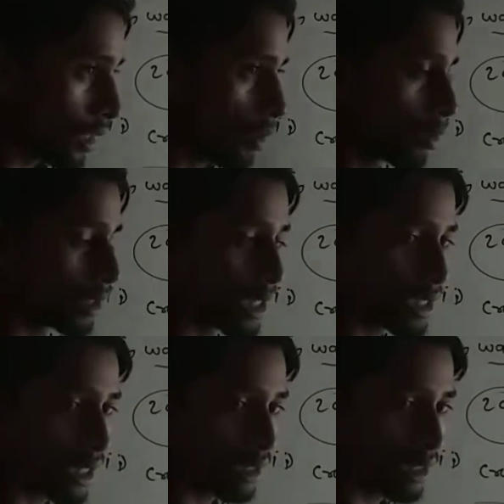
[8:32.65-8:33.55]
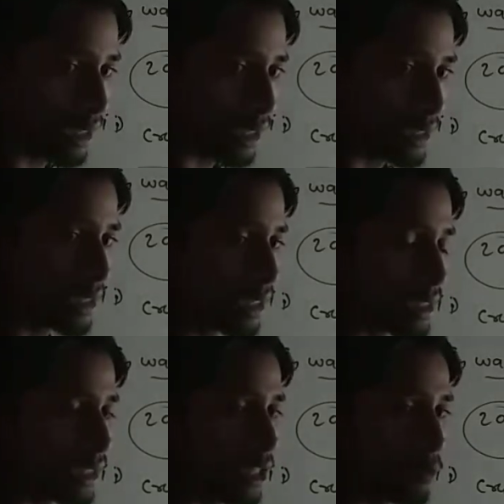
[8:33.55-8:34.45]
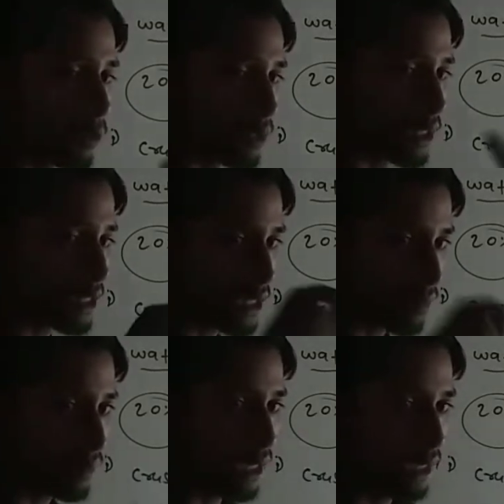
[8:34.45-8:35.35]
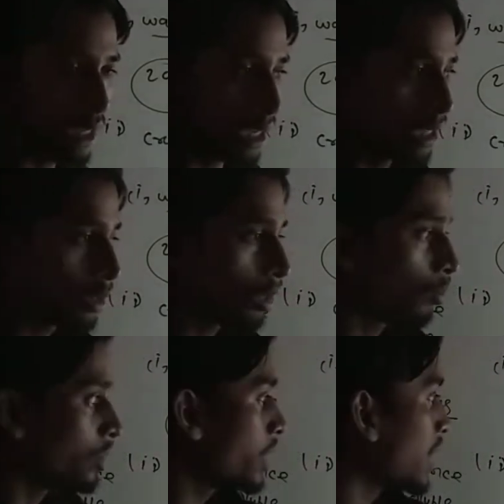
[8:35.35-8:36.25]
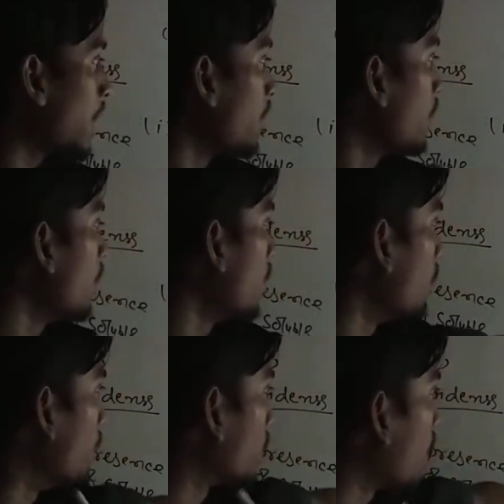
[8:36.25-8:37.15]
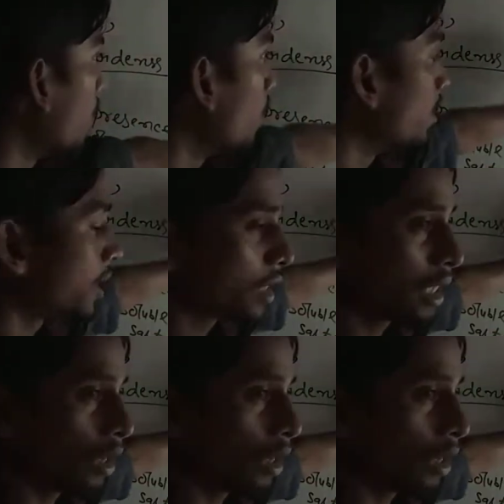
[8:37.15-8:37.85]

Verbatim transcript: हम लोग ये टेस्ट करते हैं इसे कहते हैं इफ्लोरसेंस नाम दिया गया है यदि कोई पूछेगा बताओ इफ्लोरसेंस क्या